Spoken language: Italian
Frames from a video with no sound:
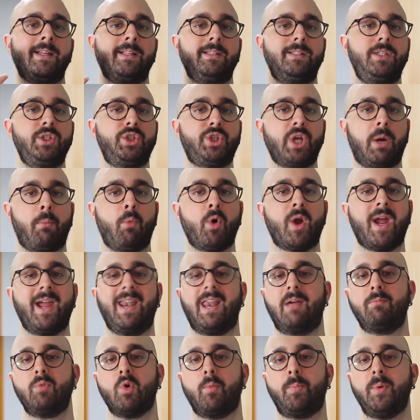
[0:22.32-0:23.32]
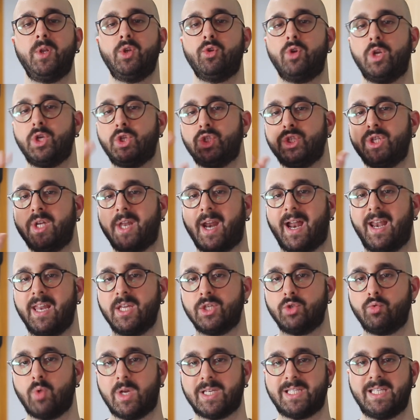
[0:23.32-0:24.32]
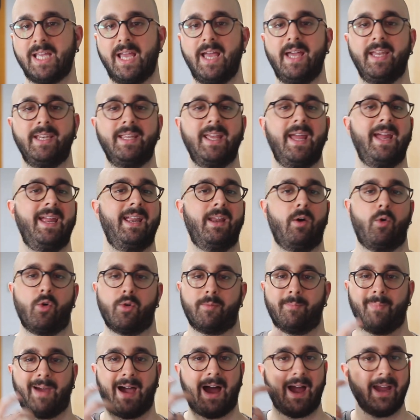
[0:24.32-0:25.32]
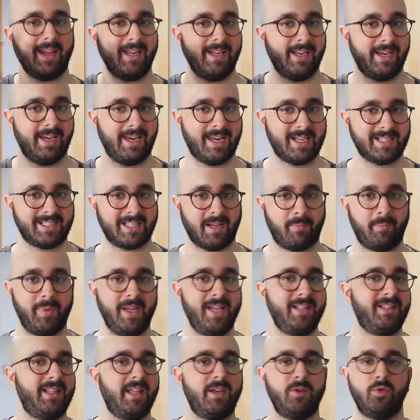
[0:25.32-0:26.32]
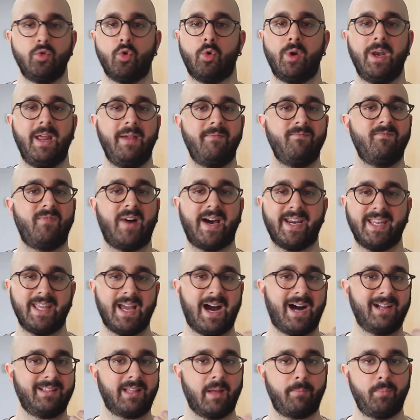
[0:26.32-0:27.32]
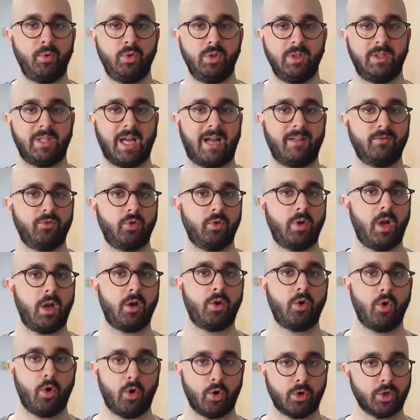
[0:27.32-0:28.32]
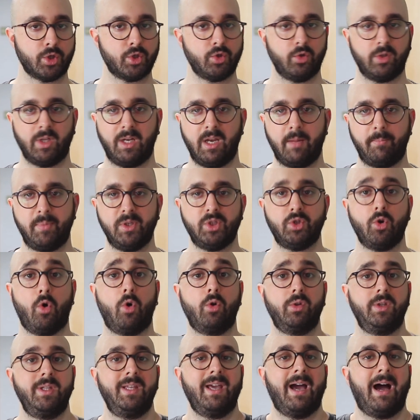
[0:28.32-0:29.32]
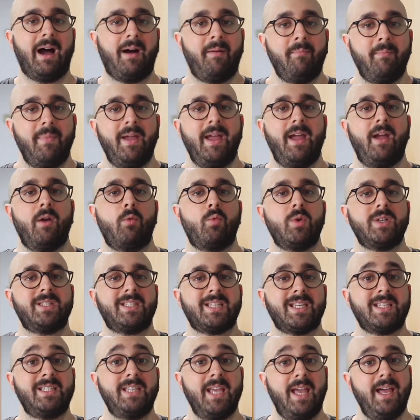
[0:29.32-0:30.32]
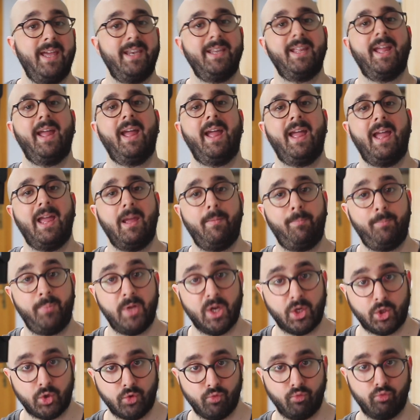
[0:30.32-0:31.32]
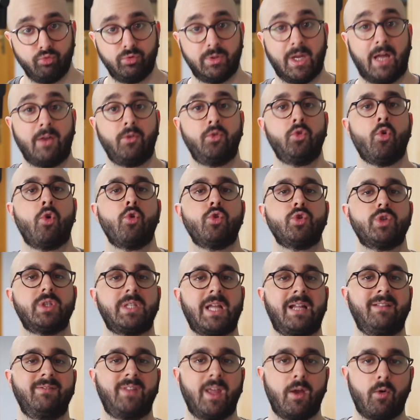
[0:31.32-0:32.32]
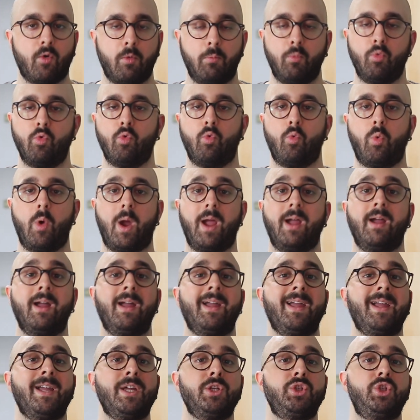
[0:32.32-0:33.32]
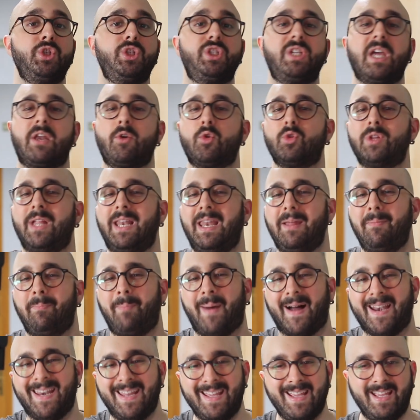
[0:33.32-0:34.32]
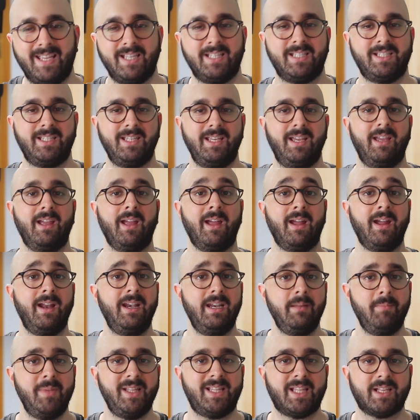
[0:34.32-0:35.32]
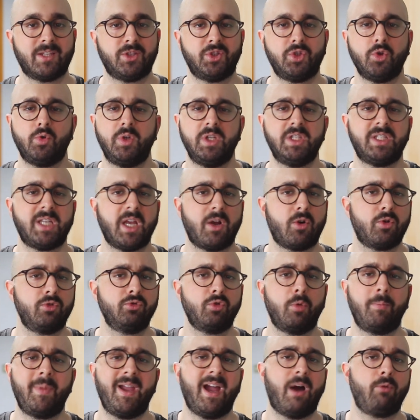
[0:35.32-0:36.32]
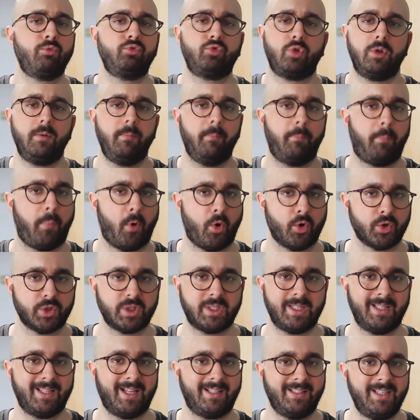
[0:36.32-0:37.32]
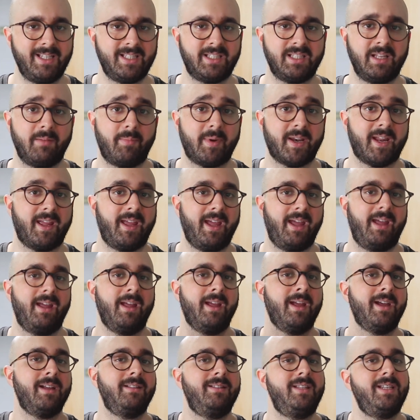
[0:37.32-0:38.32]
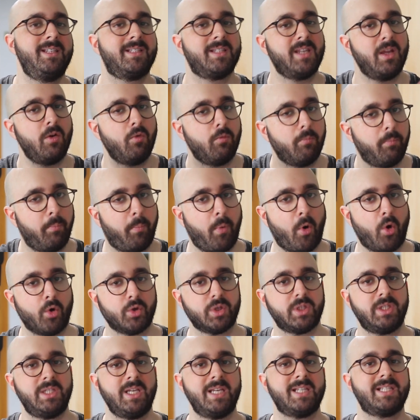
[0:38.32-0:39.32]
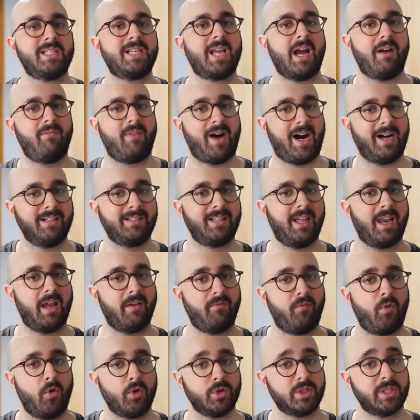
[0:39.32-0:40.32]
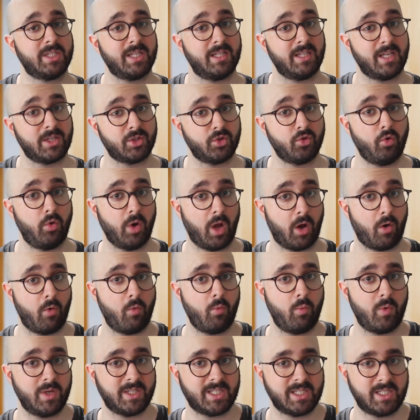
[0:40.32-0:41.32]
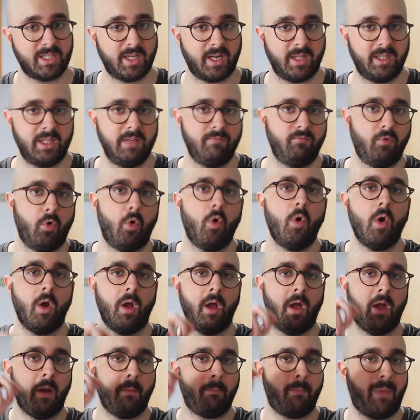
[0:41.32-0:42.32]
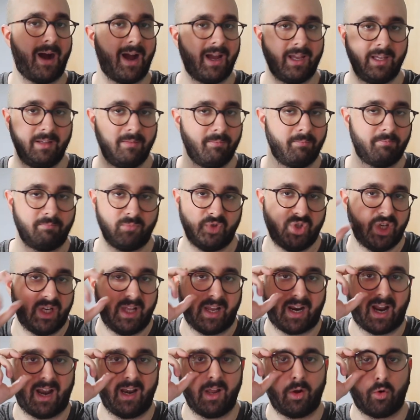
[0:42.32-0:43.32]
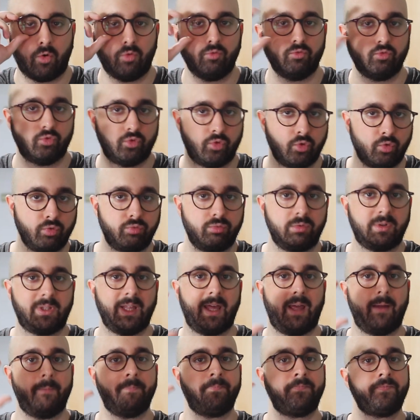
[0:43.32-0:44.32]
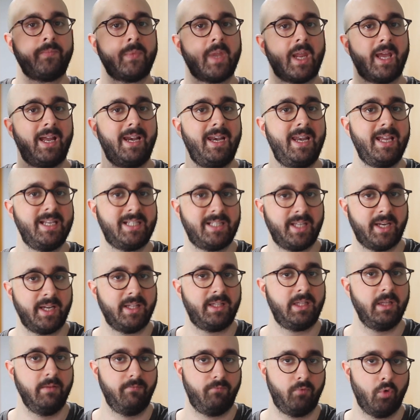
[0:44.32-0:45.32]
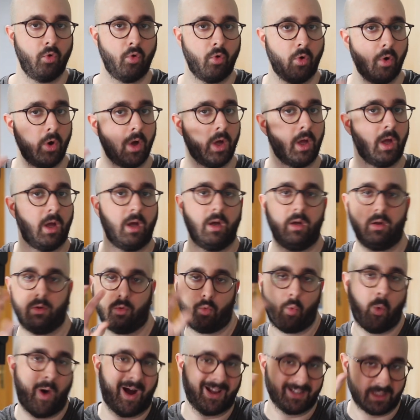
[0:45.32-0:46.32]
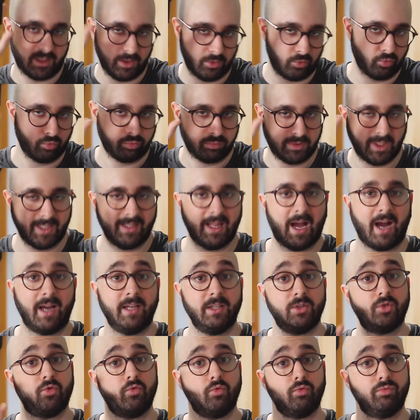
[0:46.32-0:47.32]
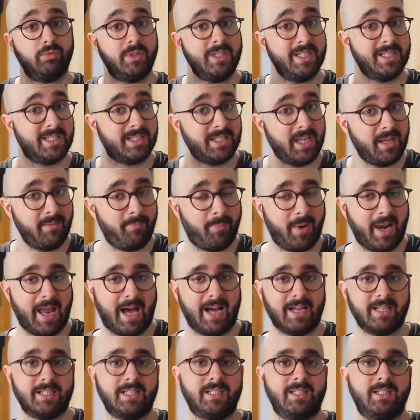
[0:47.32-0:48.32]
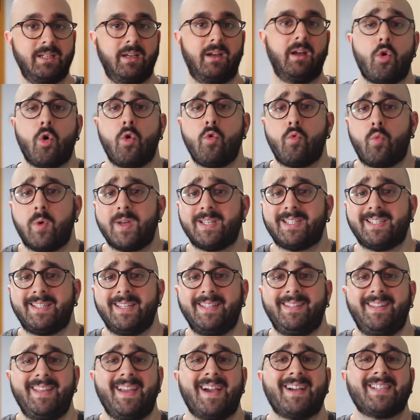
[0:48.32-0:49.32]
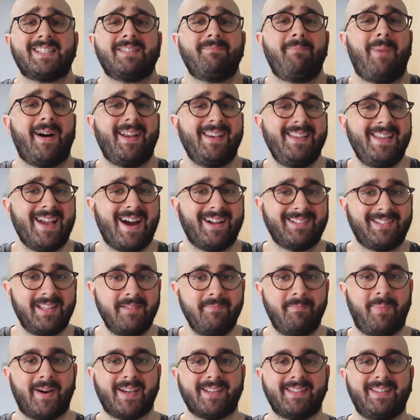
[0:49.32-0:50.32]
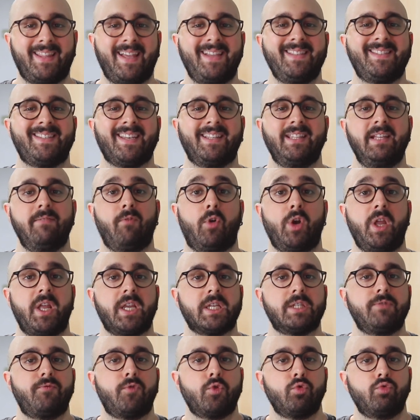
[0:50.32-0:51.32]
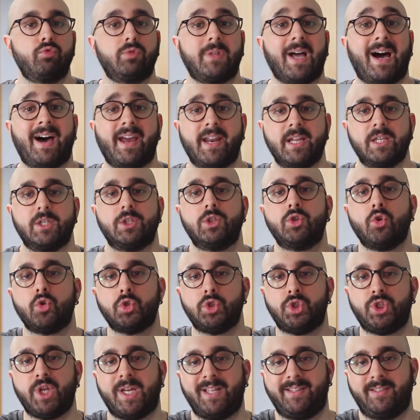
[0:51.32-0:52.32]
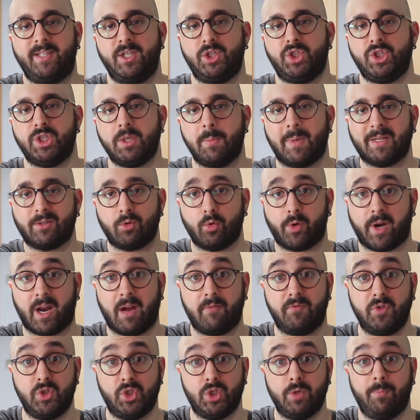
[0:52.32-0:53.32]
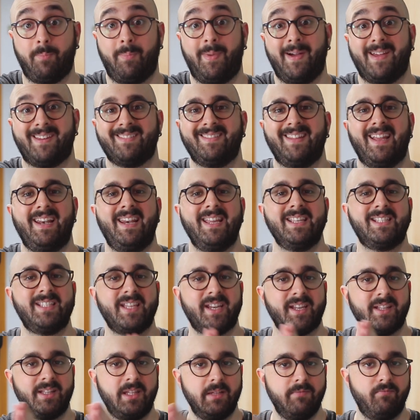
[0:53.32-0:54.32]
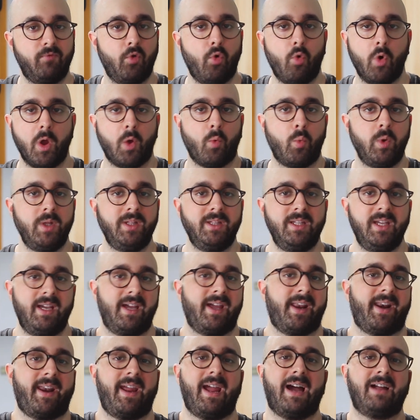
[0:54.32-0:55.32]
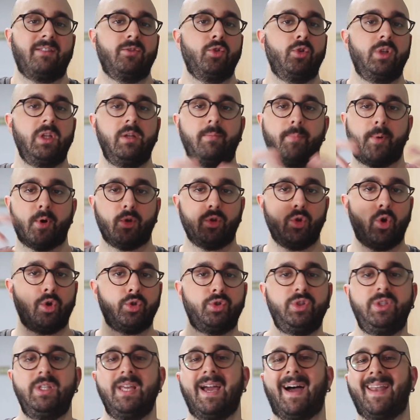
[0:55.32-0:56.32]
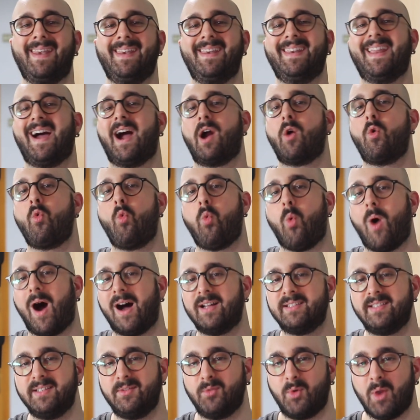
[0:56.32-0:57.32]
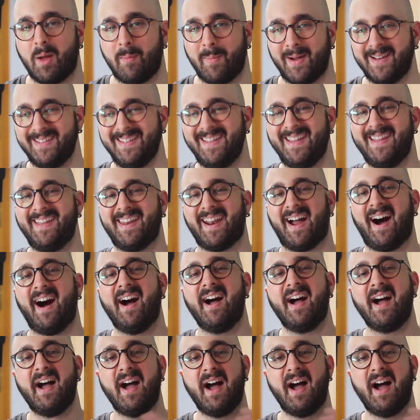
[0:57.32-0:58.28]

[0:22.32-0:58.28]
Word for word: Diciamo che la mia opinione generale sulla serie, ormai la sapete, non è variata più di tanto nel corso degli episodi. A me questa serie è piaciuta, nonostante comunque ci siano delle palesi limitazioni, secondo me autoimposte da Disney, perché Disney un po' si è scavata la fossa da sola con questa serie tv, ma in generale con tutte le serie tv eh, quasi tutte dai su Disney Plus, con quest'idea sbagliata in partenza di voler sfruttare soggetti cinematografici per delle serie tv e quindi creando dei prodotti anacquati in una maniera